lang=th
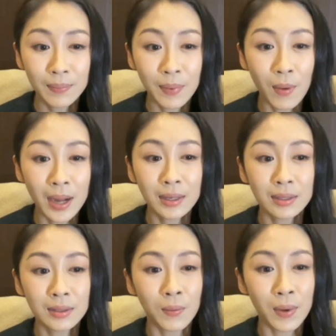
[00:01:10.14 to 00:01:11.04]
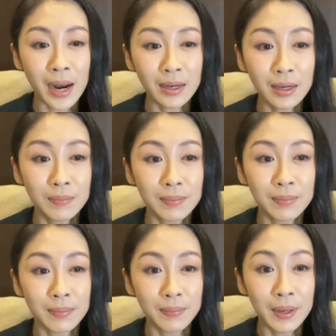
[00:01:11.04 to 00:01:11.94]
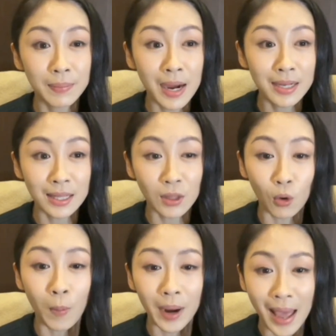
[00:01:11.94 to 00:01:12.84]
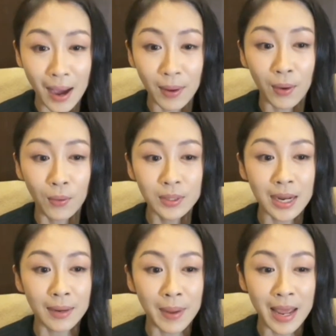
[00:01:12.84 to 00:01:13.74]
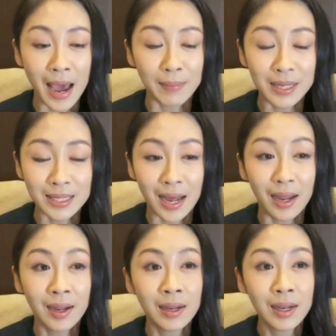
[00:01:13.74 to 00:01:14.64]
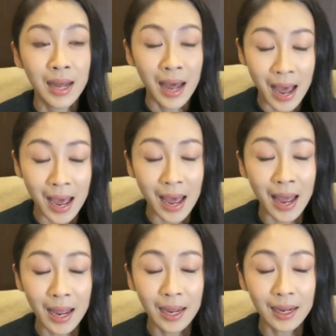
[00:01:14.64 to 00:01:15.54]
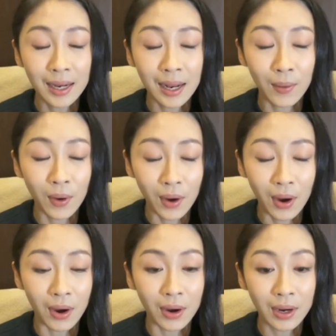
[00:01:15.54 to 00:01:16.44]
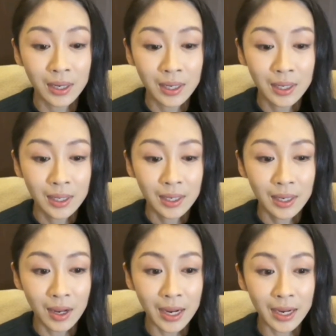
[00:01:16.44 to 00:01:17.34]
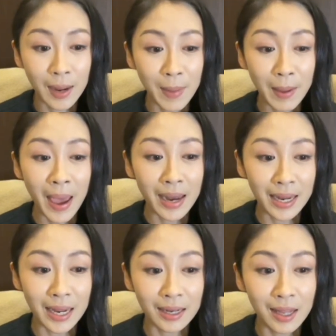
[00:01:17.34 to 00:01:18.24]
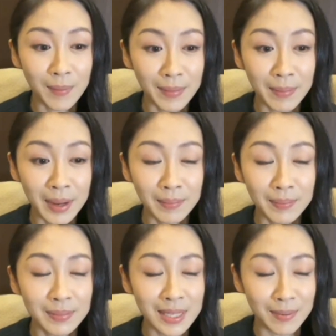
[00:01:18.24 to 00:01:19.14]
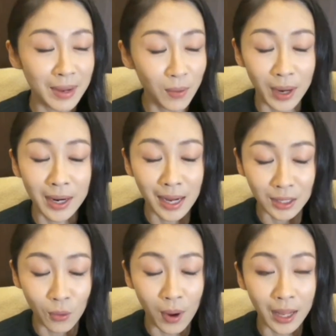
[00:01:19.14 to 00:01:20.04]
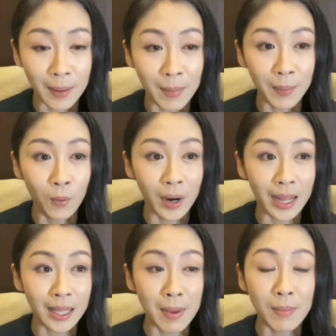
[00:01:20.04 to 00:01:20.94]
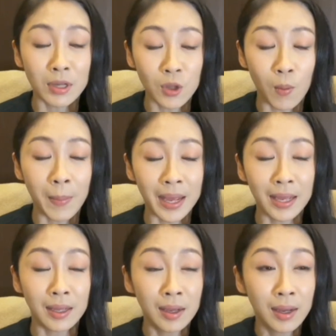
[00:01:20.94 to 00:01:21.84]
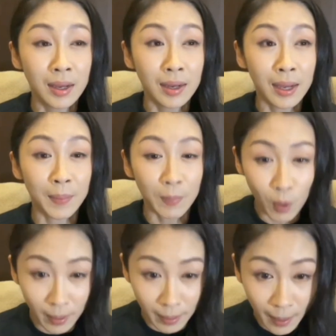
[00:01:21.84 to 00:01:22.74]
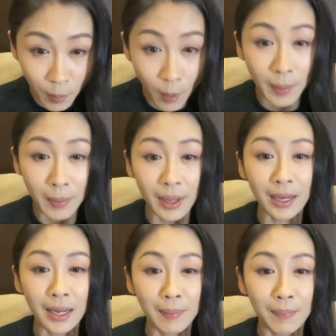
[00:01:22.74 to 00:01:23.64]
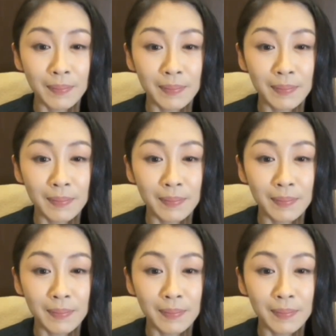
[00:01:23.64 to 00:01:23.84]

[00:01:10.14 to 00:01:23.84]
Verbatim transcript: เพราะว่าวันนั้นคือเพื่อนฉันตกลงไปแล้วฉันพยายามที่จะหาแล้วก็เลยทำให้แพนิคทำให้จิตไม่อยู่กับเนื้อกับตัวเลยทำให้พูดอะไรที่ไม่เหมาะสมออกไปกับพวกพี่ๆที่